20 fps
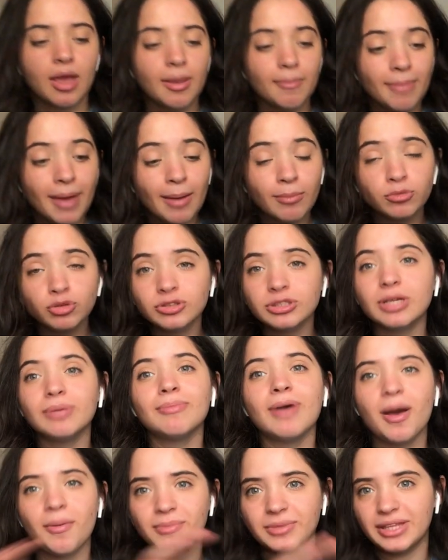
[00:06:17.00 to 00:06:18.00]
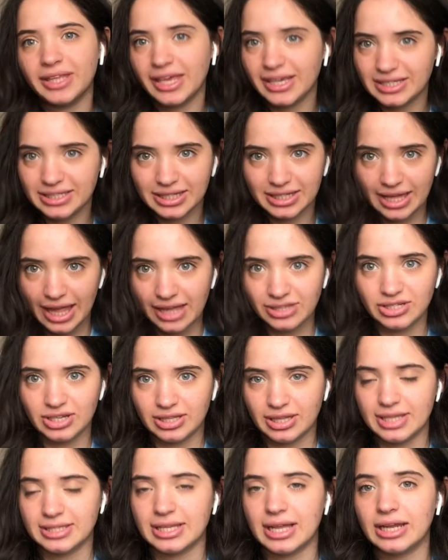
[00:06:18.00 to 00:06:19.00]
Ben bunun tamamını yeşil gelecek
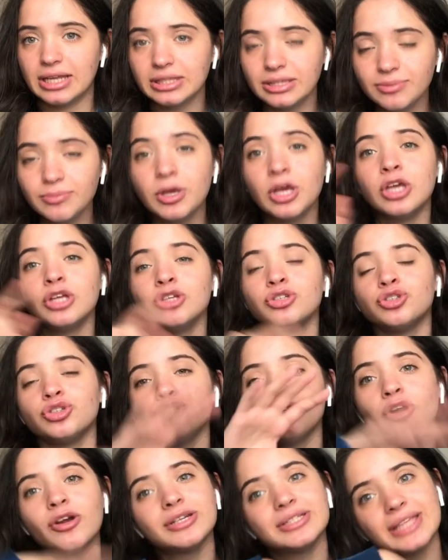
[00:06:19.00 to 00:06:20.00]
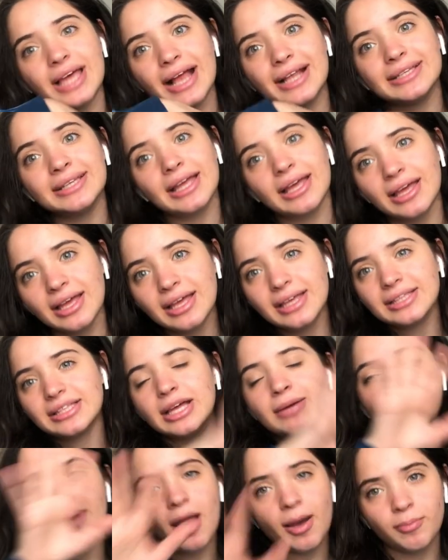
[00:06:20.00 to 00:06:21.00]
diye zannettim. Çünkü görselde
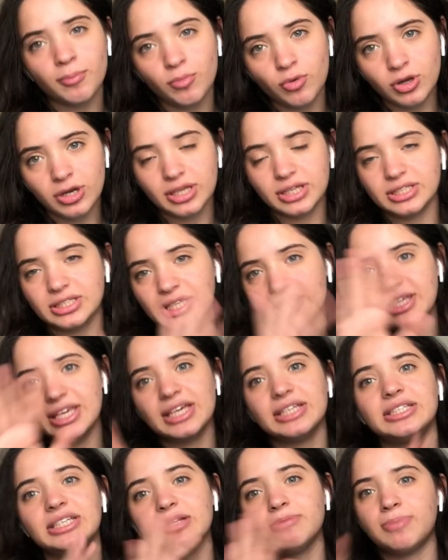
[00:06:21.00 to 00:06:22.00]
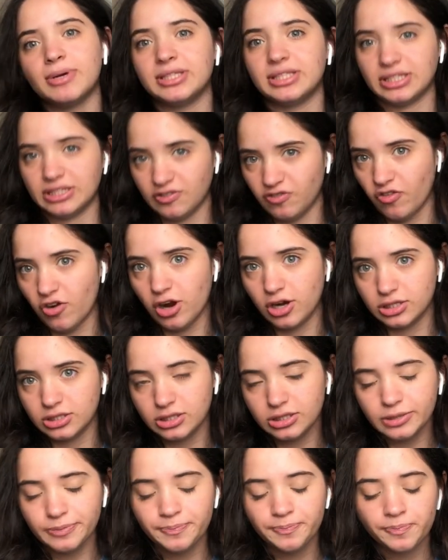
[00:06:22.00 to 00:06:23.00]
tamam böyle işte yeşil batik vardı.
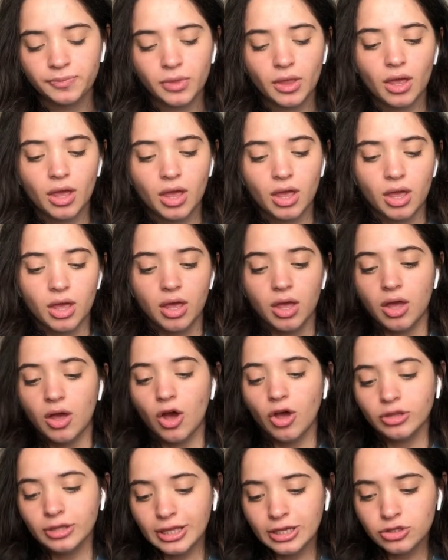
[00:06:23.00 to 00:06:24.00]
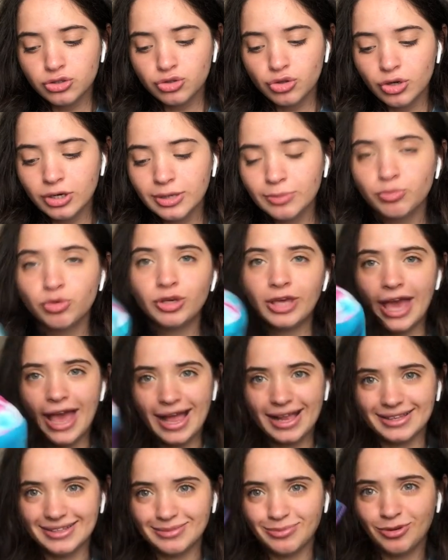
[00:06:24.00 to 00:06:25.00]
Ondan sonra bu
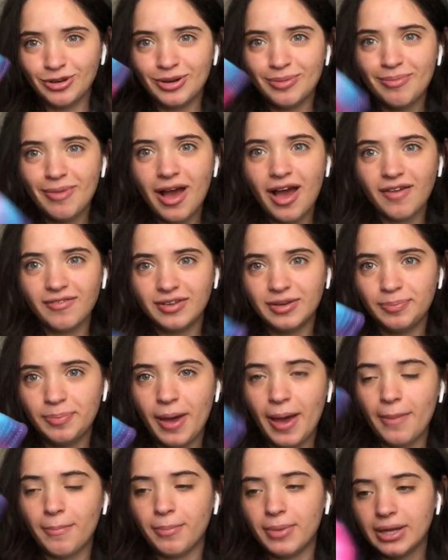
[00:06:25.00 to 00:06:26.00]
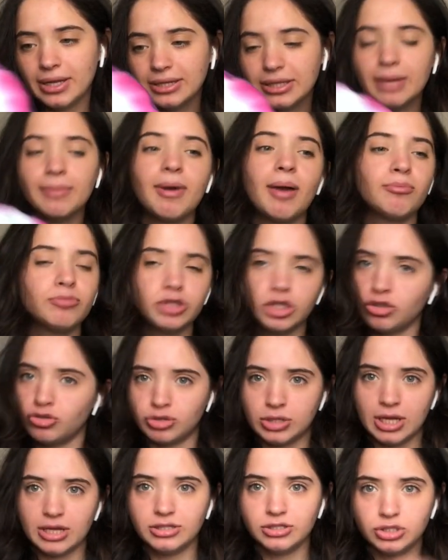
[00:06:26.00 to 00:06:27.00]
geldi böyle mavili pembeli. Tamam bu da
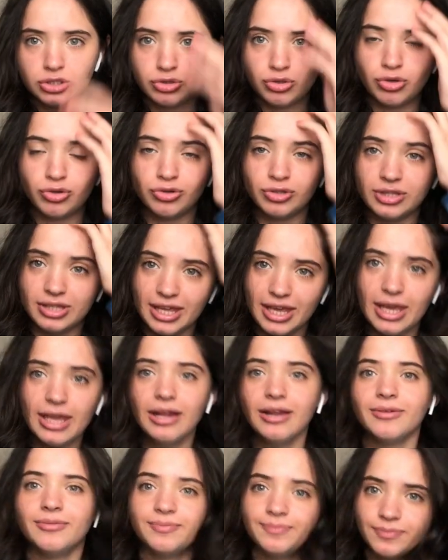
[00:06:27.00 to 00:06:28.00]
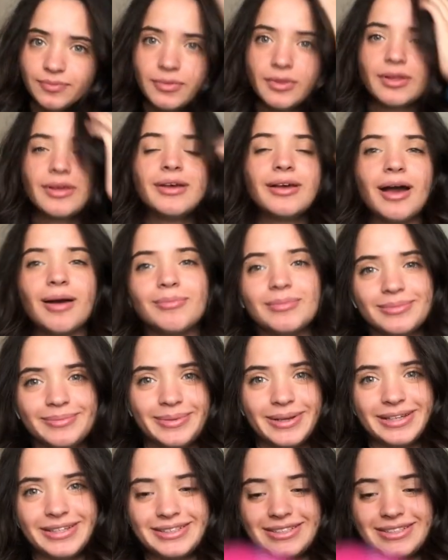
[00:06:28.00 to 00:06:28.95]
güzel hiç sorun değil. Ama bakın